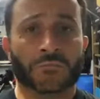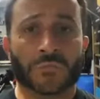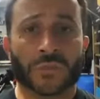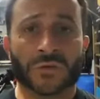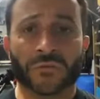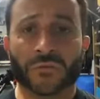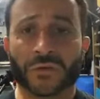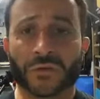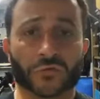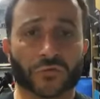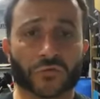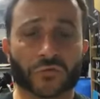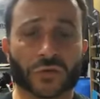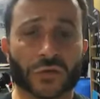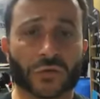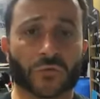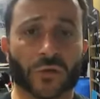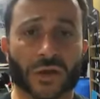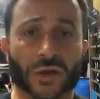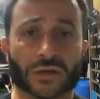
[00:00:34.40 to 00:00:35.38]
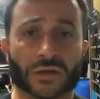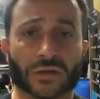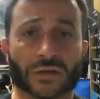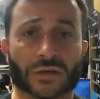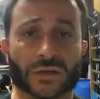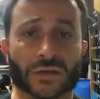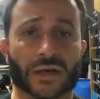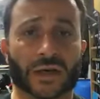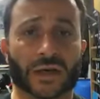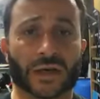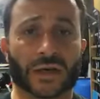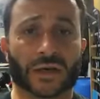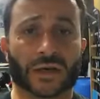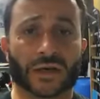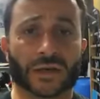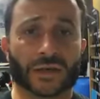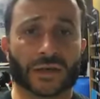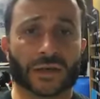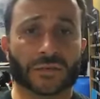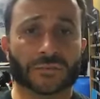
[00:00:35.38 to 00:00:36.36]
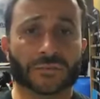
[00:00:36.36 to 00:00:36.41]
invito tutti quanti
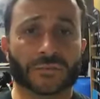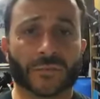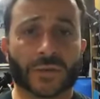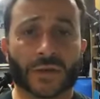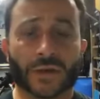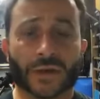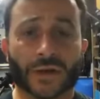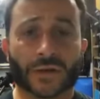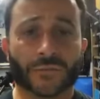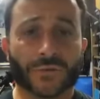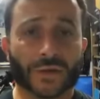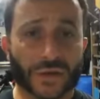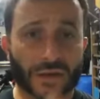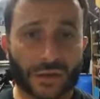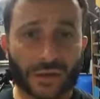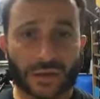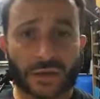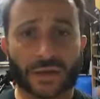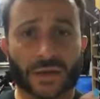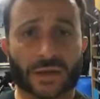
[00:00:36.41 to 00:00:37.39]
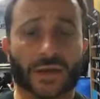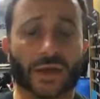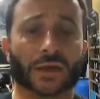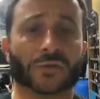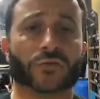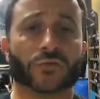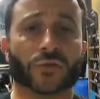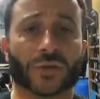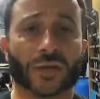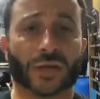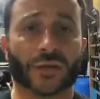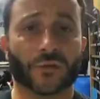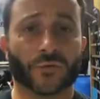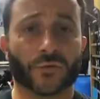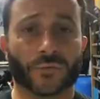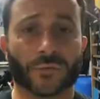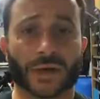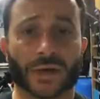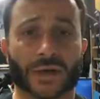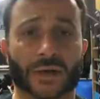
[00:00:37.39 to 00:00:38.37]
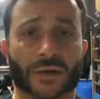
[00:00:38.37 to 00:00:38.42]
a, a venire a toccare con
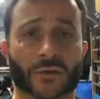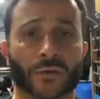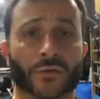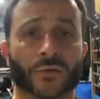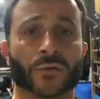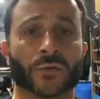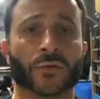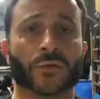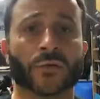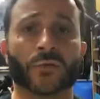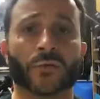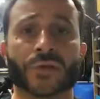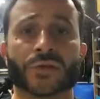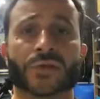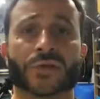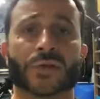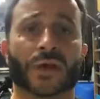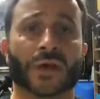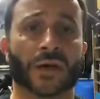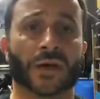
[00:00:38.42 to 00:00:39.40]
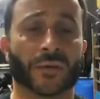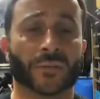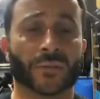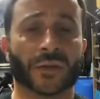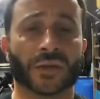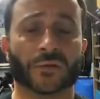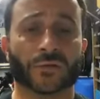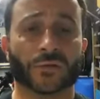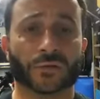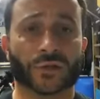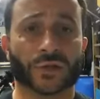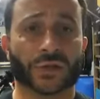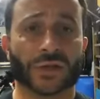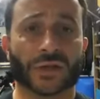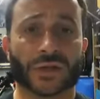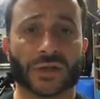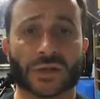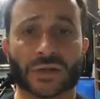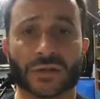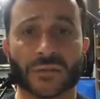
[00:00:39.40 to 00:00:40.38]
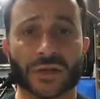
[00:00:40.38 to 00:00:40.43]
mano questa metodologia di
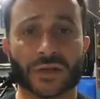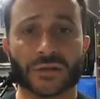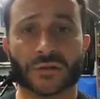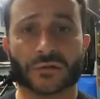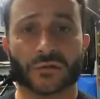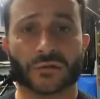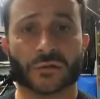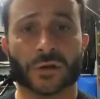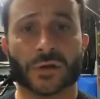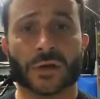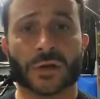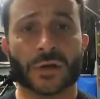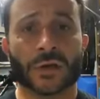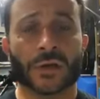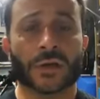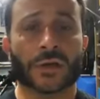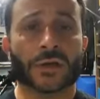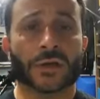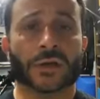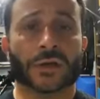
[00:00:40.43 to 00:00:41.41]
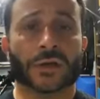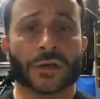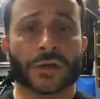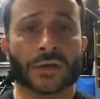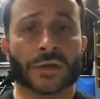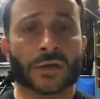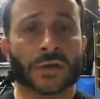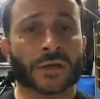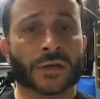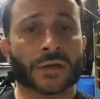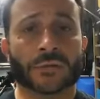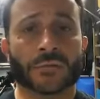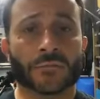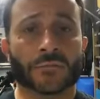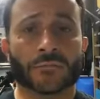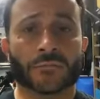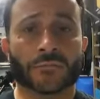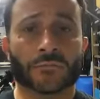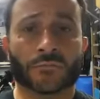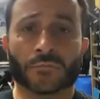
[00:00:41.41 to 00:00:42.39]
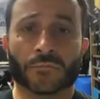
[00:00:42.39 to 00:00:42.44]
allenamento. E
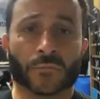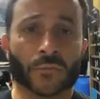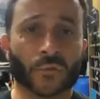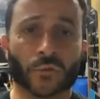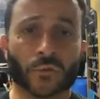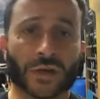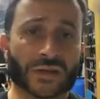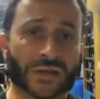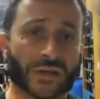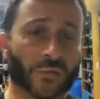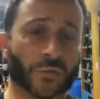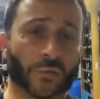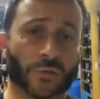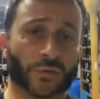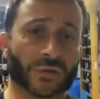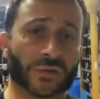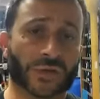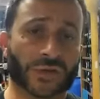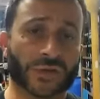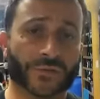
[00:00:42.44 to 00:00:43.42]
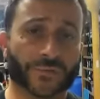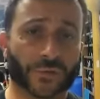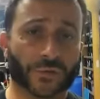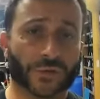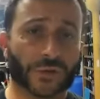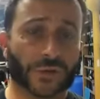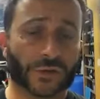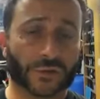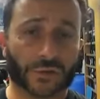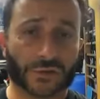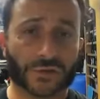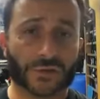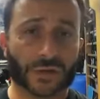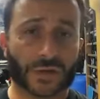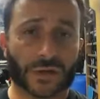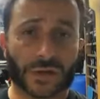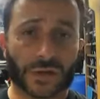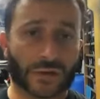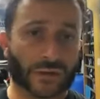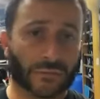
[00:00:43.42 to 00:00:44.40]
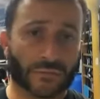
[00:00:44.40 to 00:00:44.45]
nulla, siamo pronti a rispondere ad,
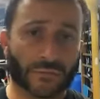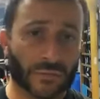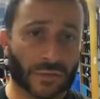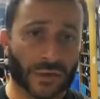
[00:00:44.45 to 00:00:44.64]
osta,